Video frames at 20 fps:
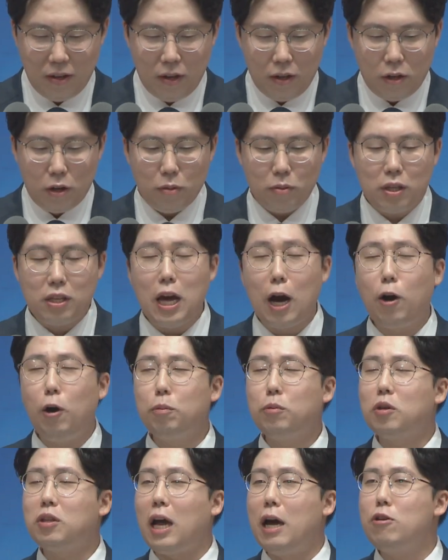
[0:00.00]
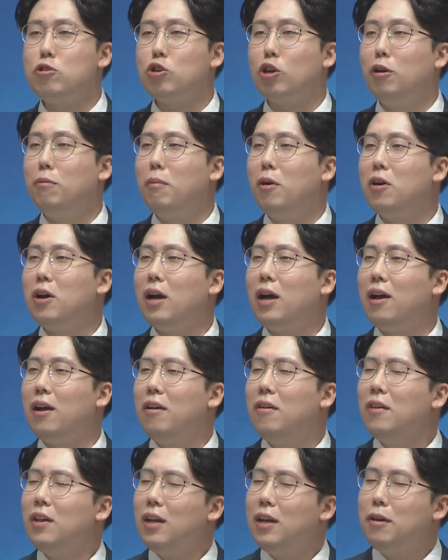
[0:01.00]
여러분, 야곱도 다윗처럼 뭔가
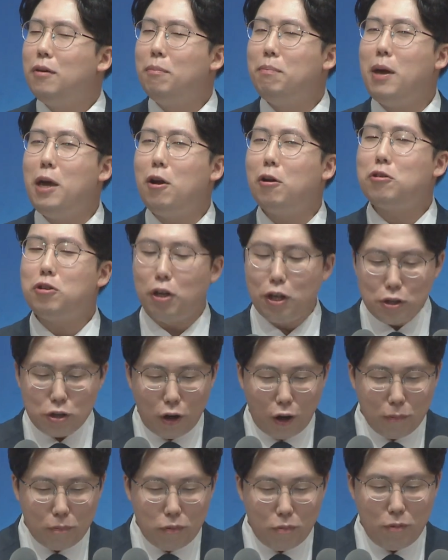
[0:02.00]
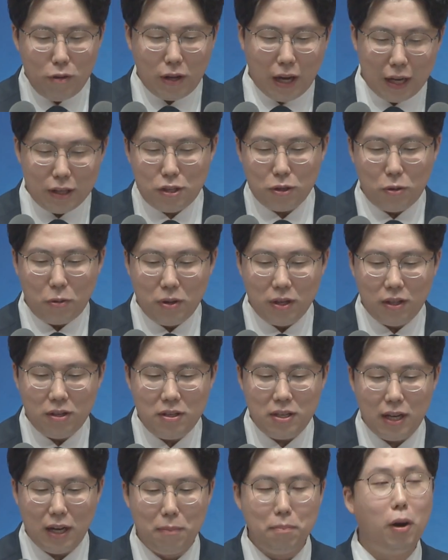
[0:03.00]
매력적인 성품을 가지고
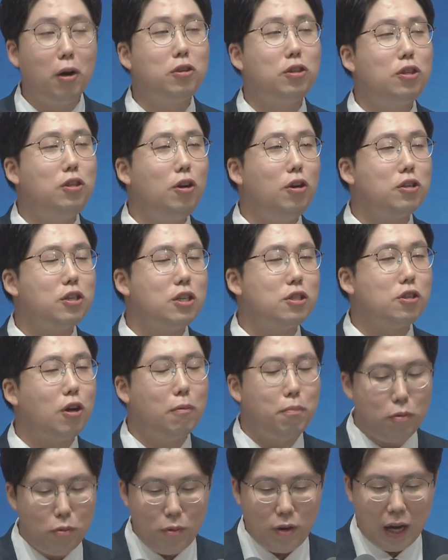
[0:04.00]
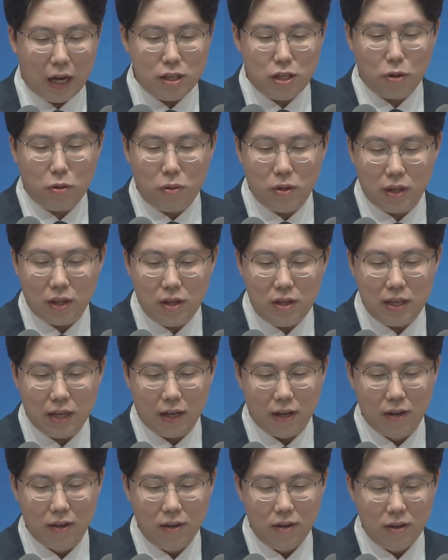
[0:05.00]
있느냐, 멋들어진 성품을 가지고 있느냐.